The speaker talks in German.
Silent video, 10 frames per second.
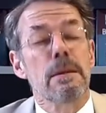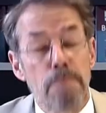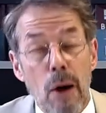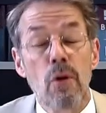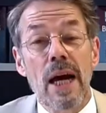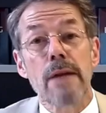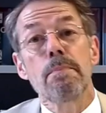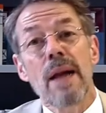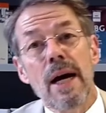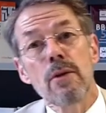die
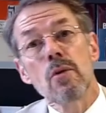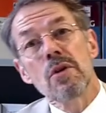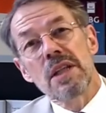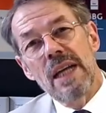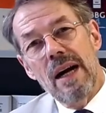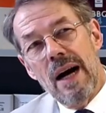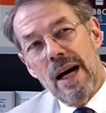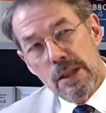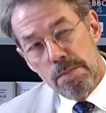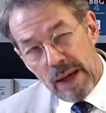Bauleitplanung und die
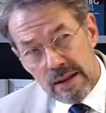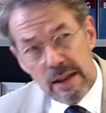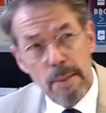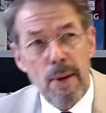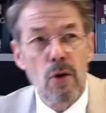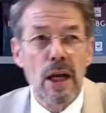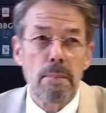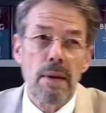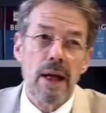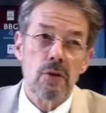Aspekte der
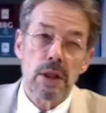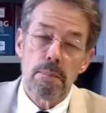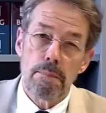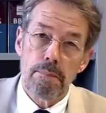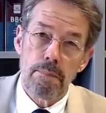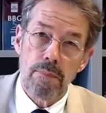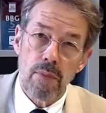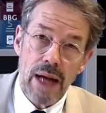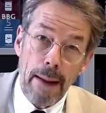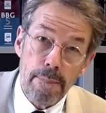Bauleitplanung, die
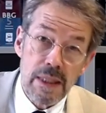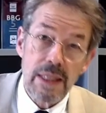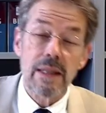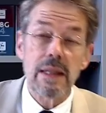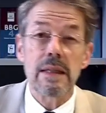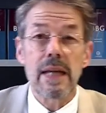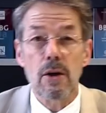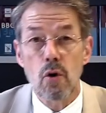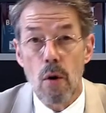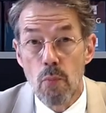Absichten
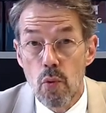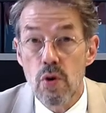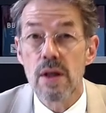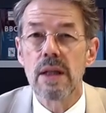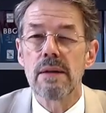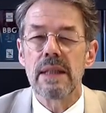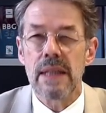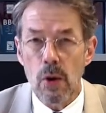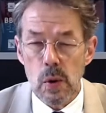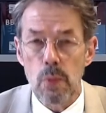der Kommune
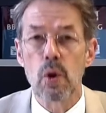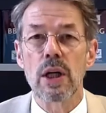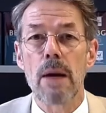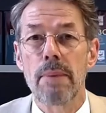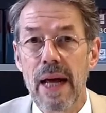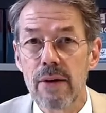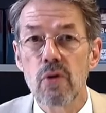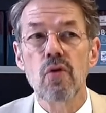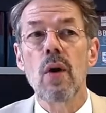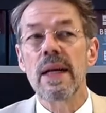in Ausübung ihrer
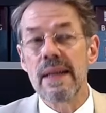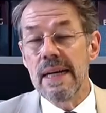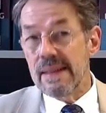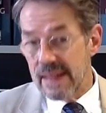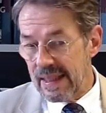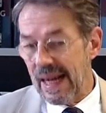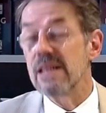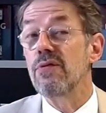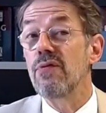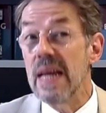Planungshoheit
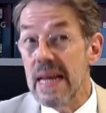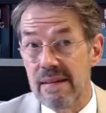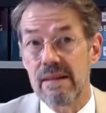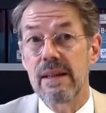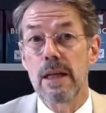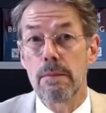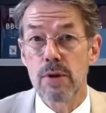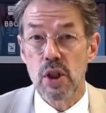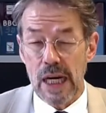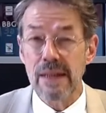sind als wesentlicher
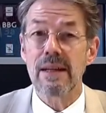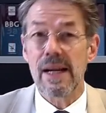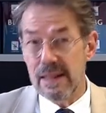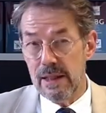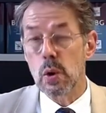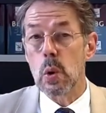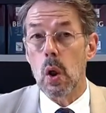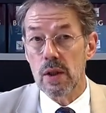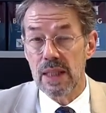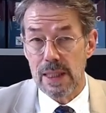Bestandteil dieser
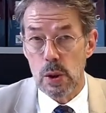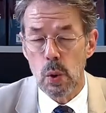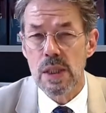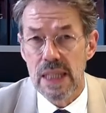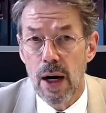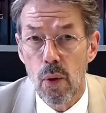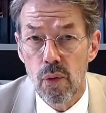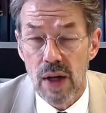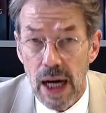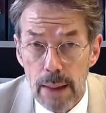
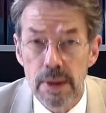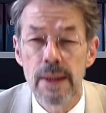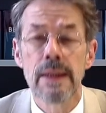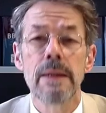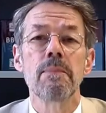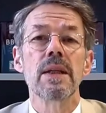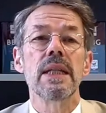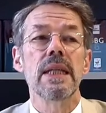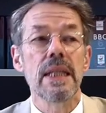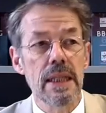Koordinationsaufgabe
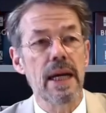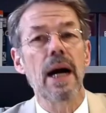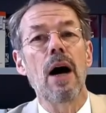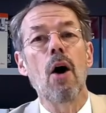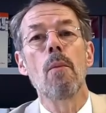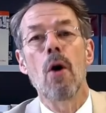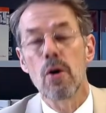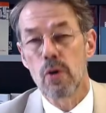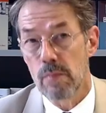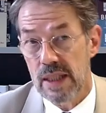in der
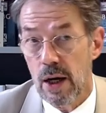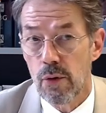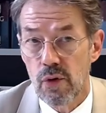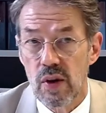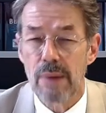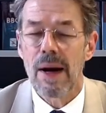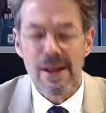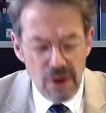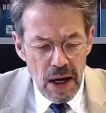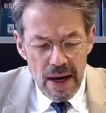Raumordnung mit aufzunehmen.
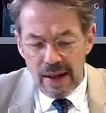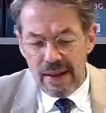Also